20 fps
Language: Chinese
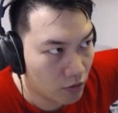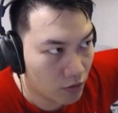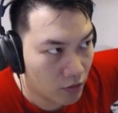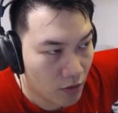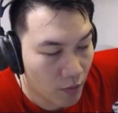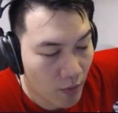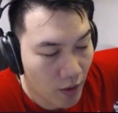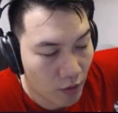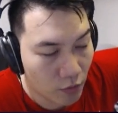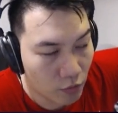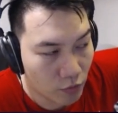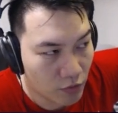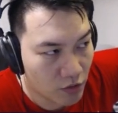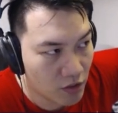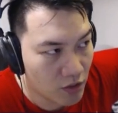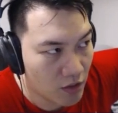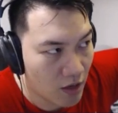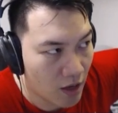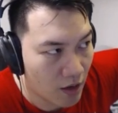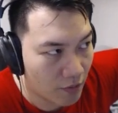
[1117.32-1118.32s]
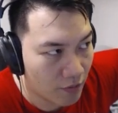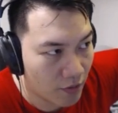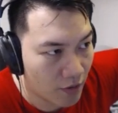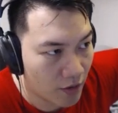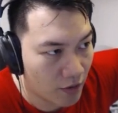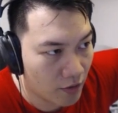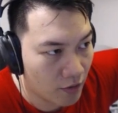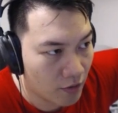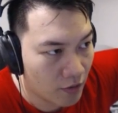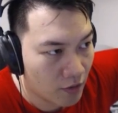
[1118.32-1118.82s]
那把武器2
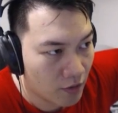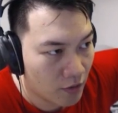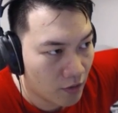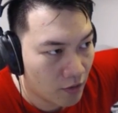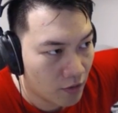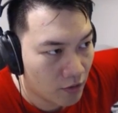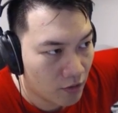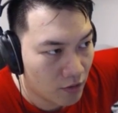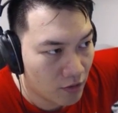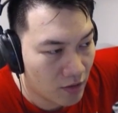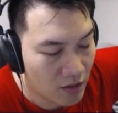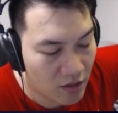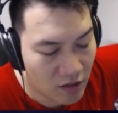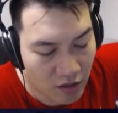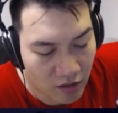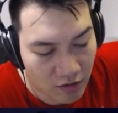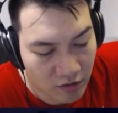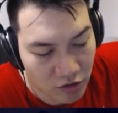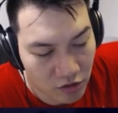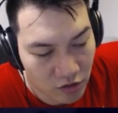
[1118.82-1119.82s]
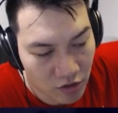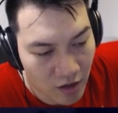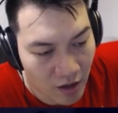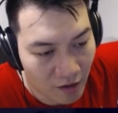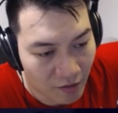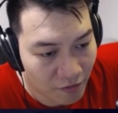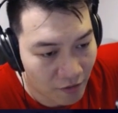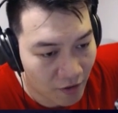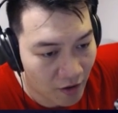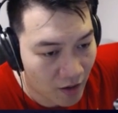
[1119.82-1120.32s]
费一定值
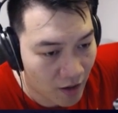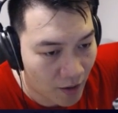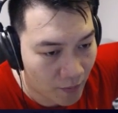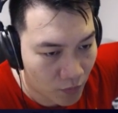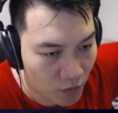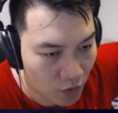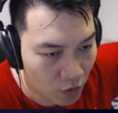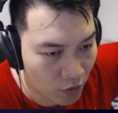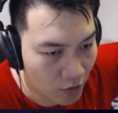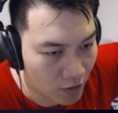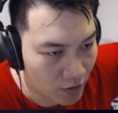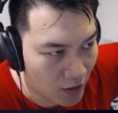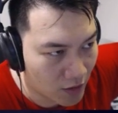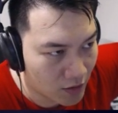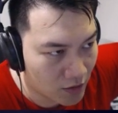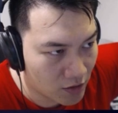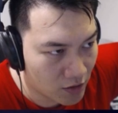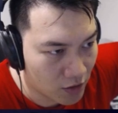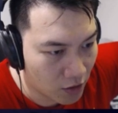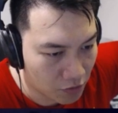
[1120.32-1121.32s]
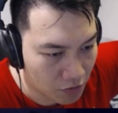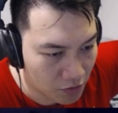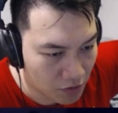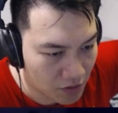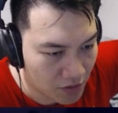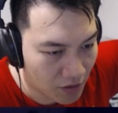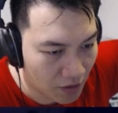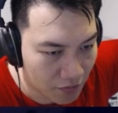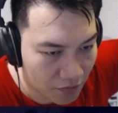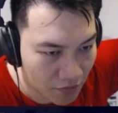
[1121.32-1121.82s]
2费啦，通常应该至少值
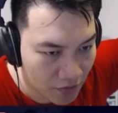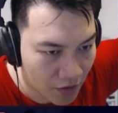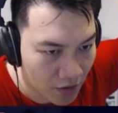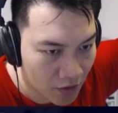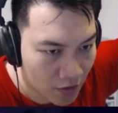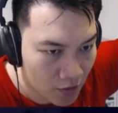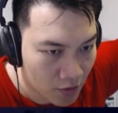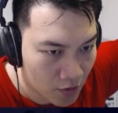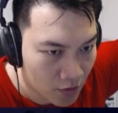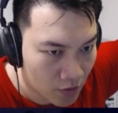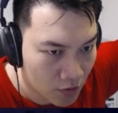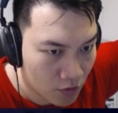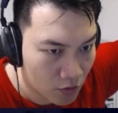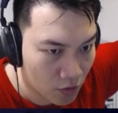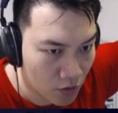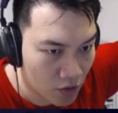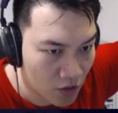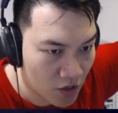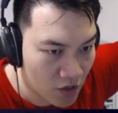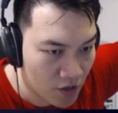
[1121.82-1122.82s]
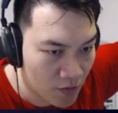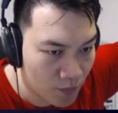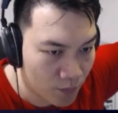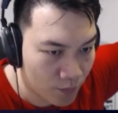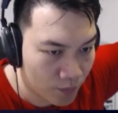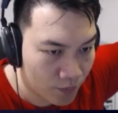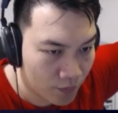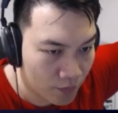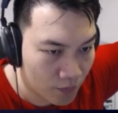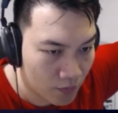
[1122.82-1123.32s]
3费，所以
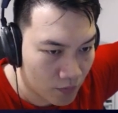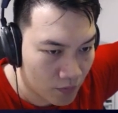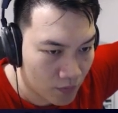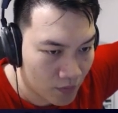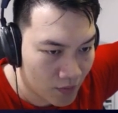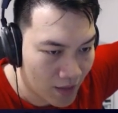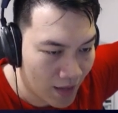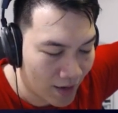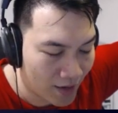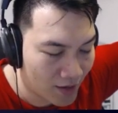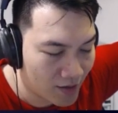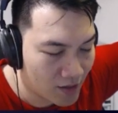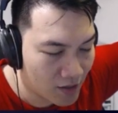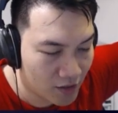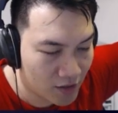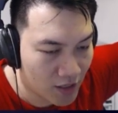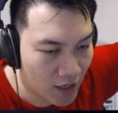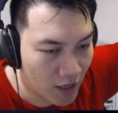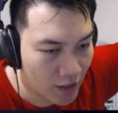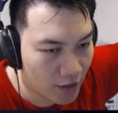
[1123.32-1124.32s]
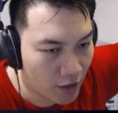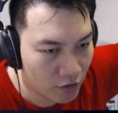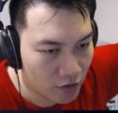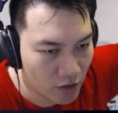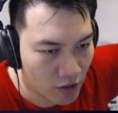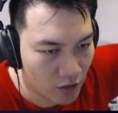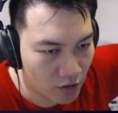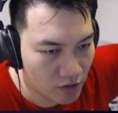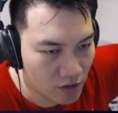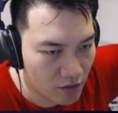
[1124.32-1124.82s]
2个合起来，然后只
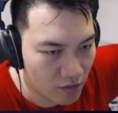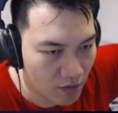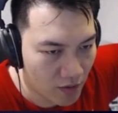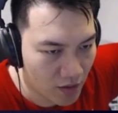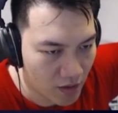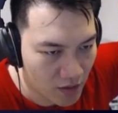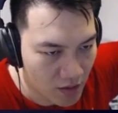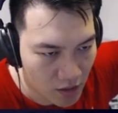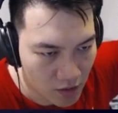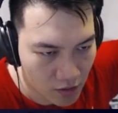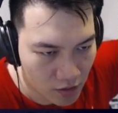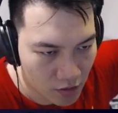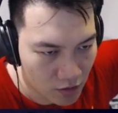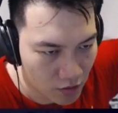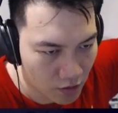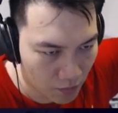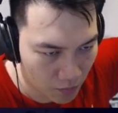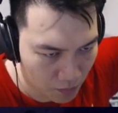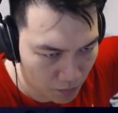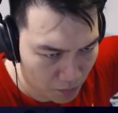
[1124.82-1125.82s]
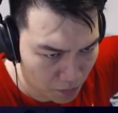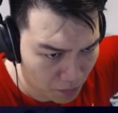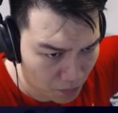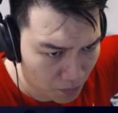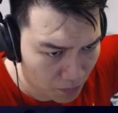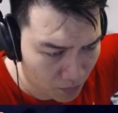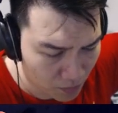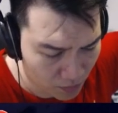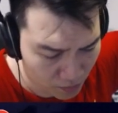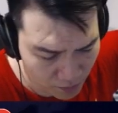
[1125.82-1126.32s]
要7费应该是
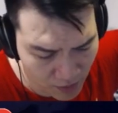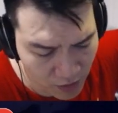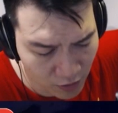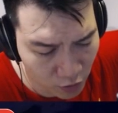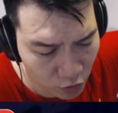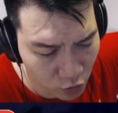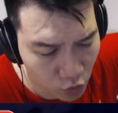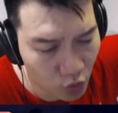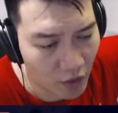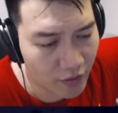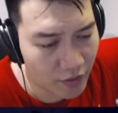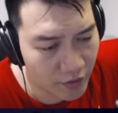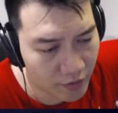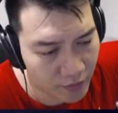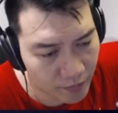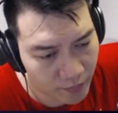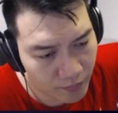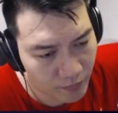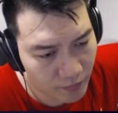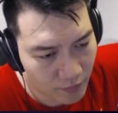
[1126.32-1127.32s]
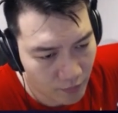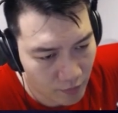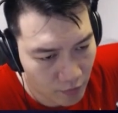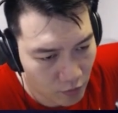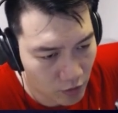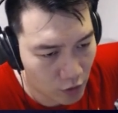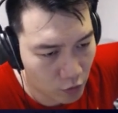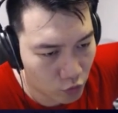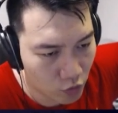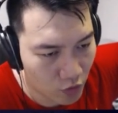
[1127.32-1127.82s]
偏赚的。因为
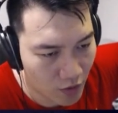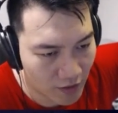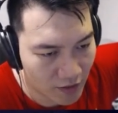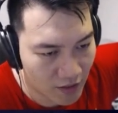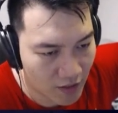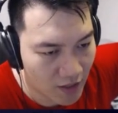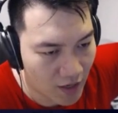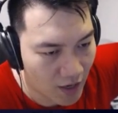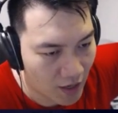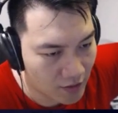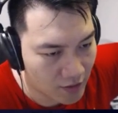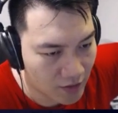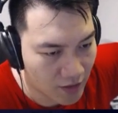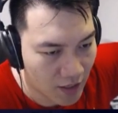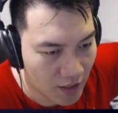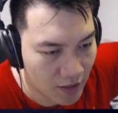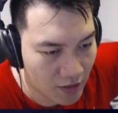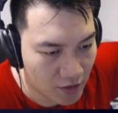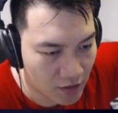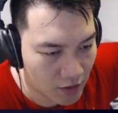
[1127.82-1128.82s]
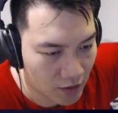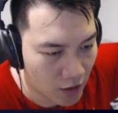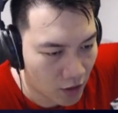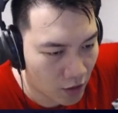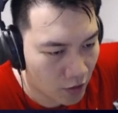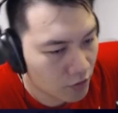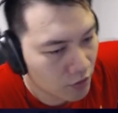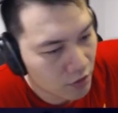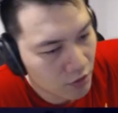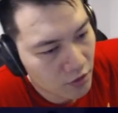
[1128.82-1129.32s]
等于说2张卡合在一起，然
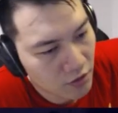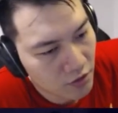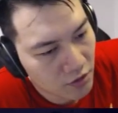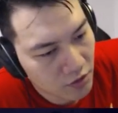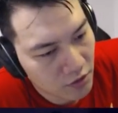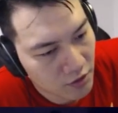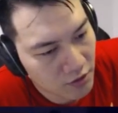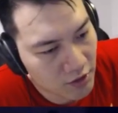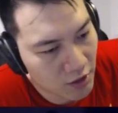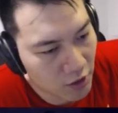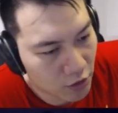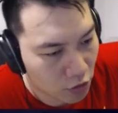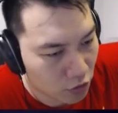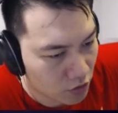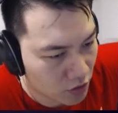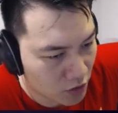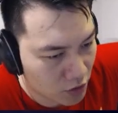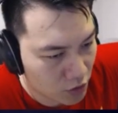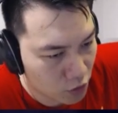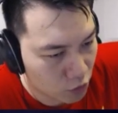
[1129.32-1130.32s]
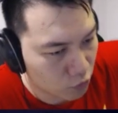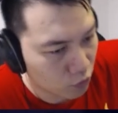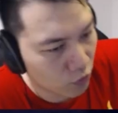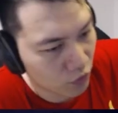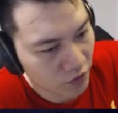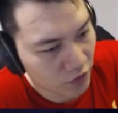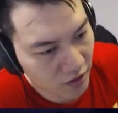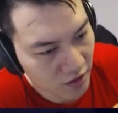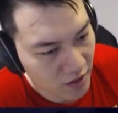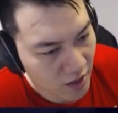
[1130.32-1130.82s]
后那张众星之怒的
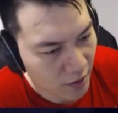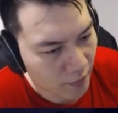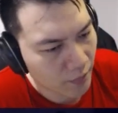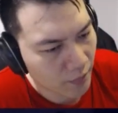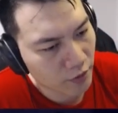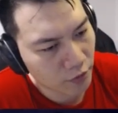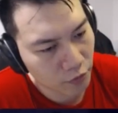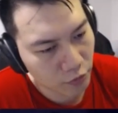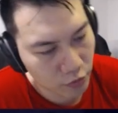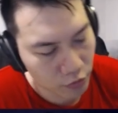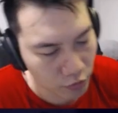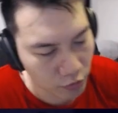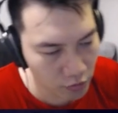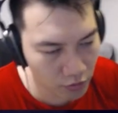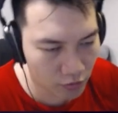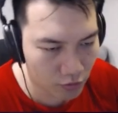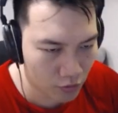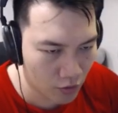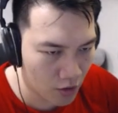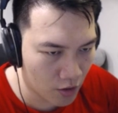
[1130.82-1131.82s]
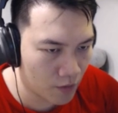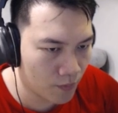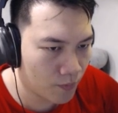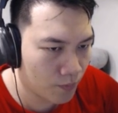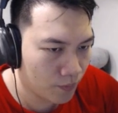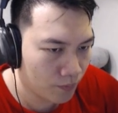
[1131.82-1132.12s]
能力还蛮有趣的，所以